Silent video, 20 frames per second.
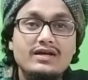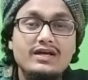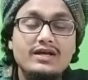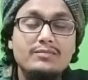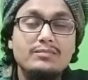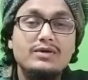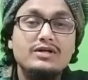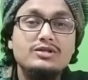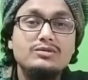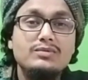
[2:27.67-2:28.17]

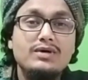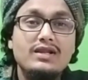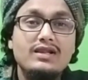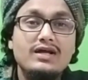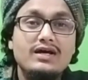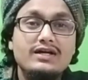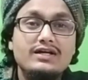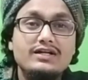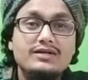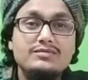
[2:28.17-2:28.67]
एक मरतबा
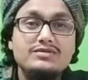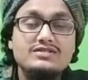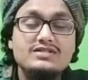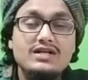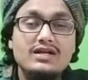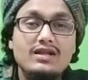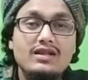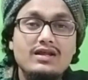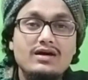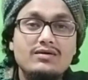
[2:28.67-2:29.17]
अल्लाह के नबी
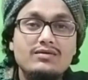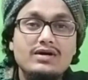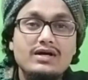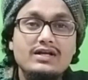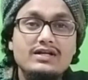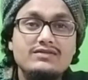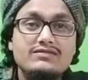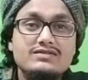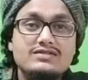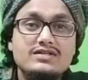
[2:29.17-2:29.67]
सल्लल्लाहु
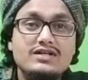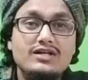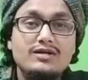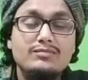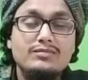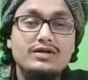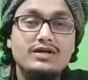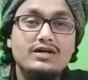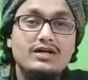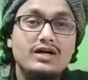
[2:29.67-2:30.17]
अलैहि वसल्लम
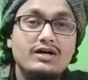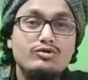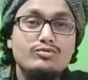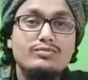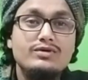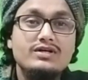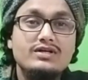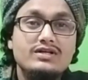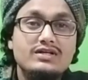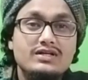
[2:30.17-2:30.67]
के कानों
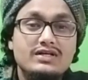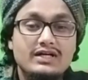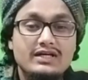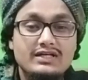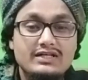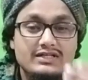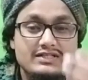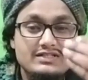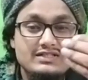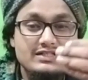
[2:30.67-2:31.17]
में कहीं
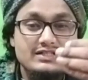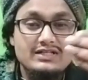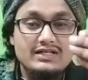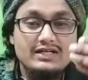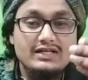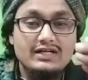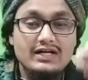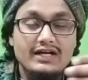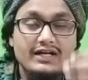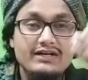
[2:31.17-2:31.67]
किसी के
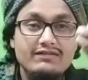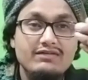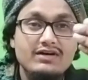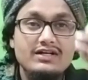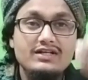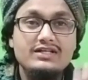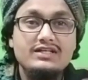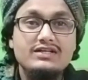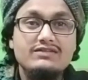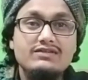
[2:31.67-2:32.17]
गाने
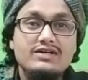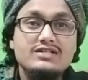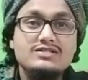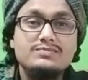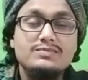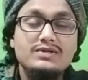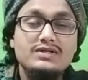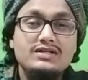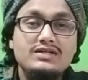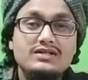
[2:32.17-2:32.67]
वाली की आवाज़
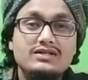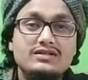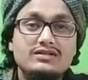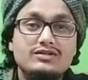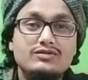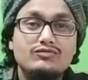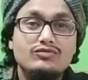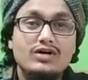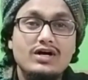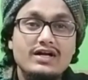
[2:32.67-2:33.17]
पड़ी
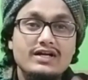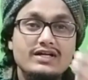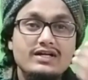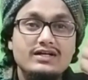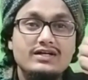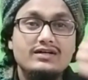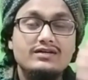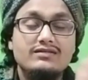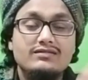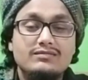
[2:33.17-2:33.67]
तो वो गाने
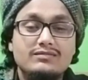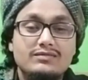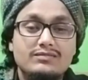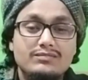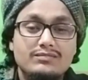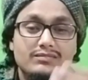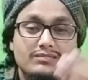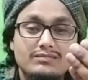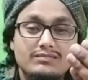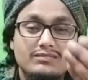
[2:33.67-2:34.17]

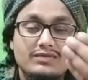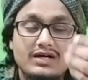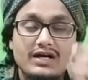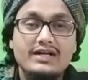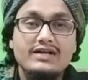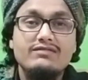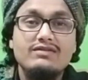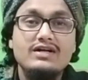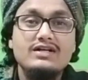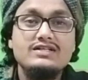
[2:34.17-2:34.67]

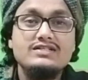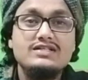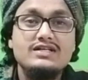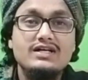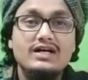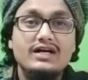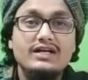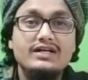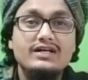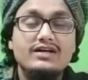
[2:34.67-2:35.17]
गाने वाली से
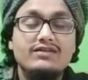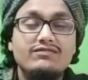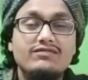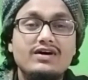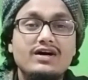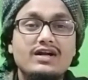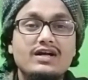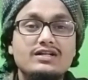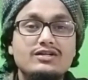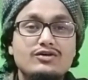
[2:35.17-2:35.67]
गाने
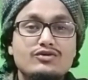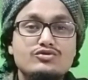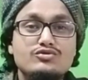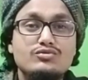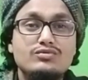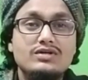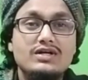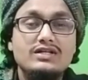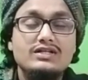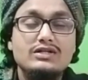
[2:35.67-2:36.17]
गवा रहा था और
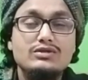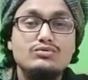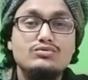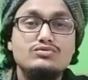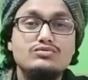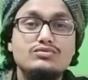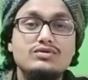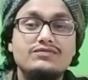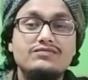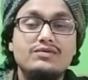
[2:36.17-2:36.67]
सुन रहा था तो
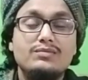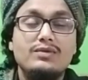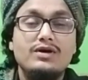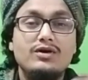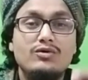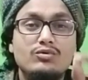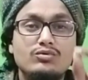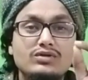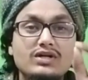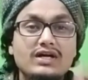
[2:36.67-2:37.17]
हजू ने फरमाया
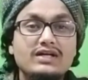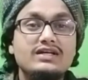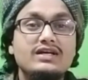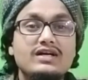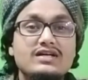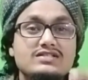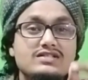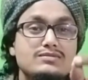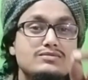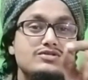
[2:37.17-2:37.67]
खुदा की
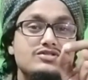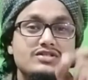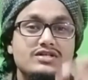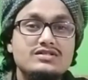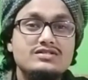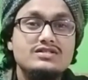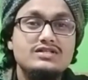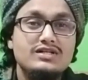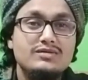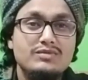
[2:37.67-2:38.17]
कसम इस
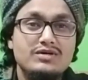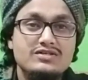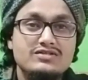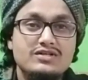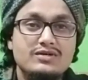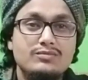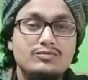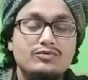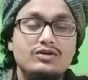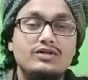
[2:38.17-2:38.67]
शख्स की नमाज़
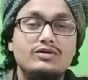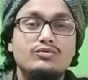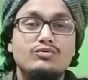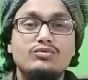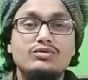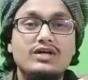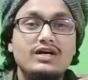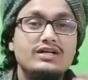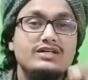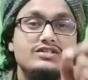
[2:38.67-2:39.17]
कबूल नहीं
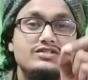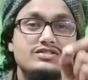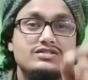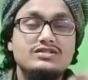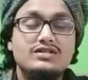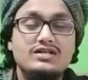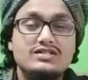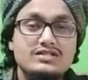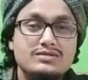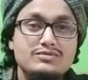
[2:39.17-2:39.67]
खुदा की
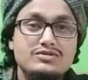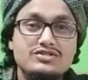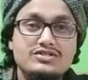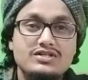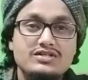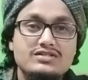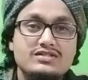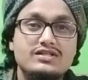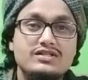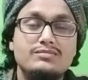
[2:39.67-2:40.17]
कसम इस
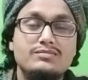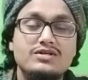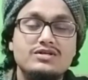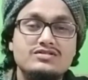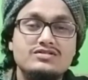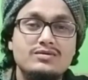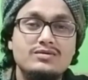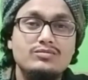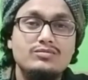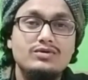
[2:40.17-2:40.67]
शख्स की
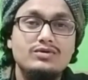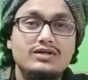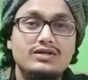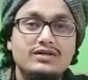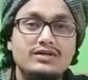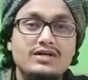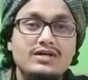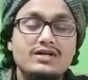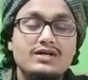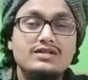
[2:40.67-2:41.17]
नमाज़ कबूल नहीं
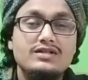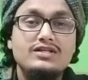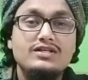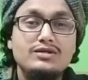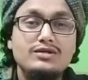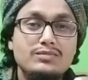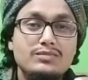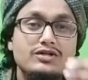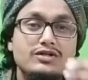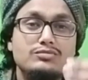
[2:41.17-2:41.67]

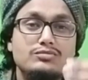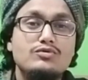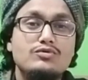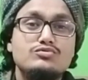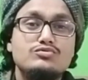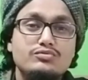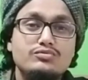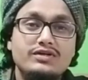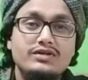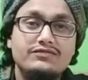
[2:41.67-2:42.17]
तीन मरतबा
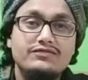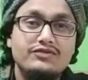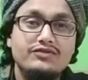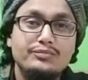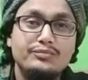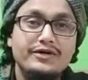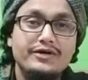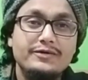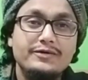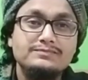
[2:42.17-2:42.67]
हजू ने
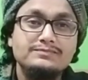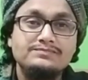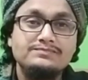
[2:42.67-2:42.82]
फरमाया